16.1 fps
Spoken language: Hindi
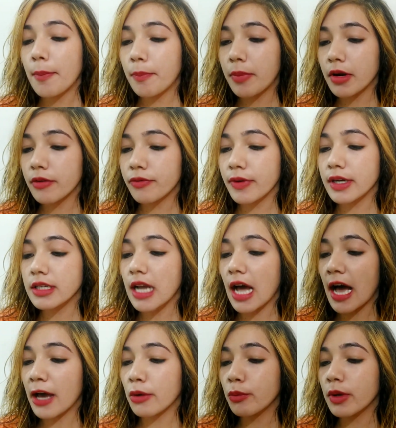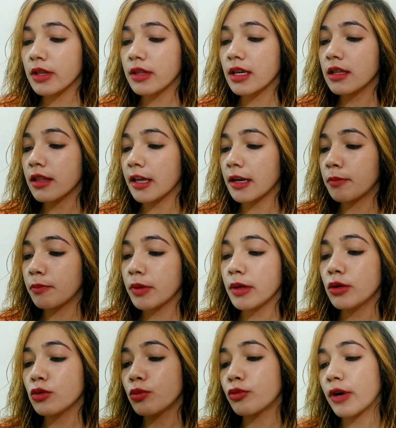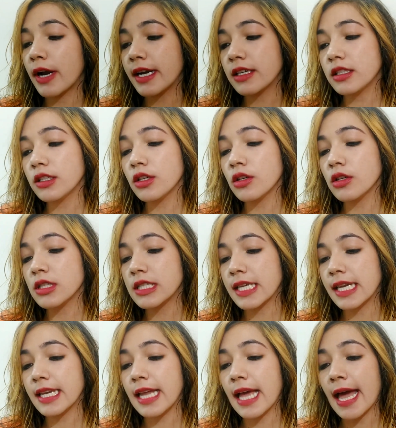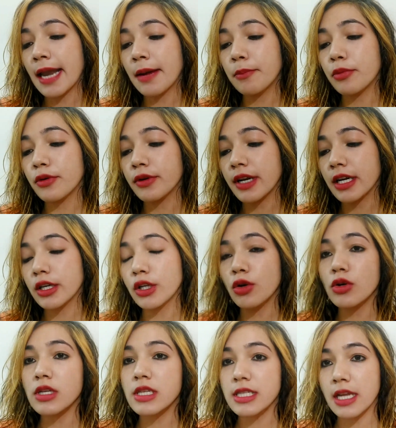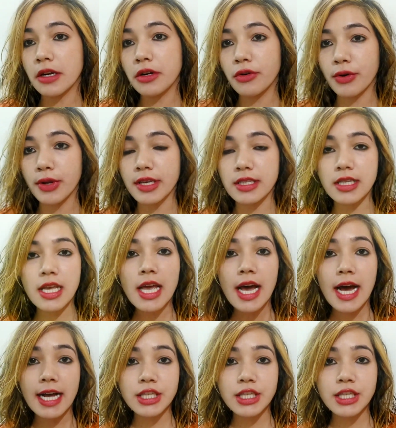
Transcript: ए परफेक्ट आयुर्वेदिक थेरेपी टू ब्राइटन योर स्किन एंड प्रोटेक्ट योर सन रेज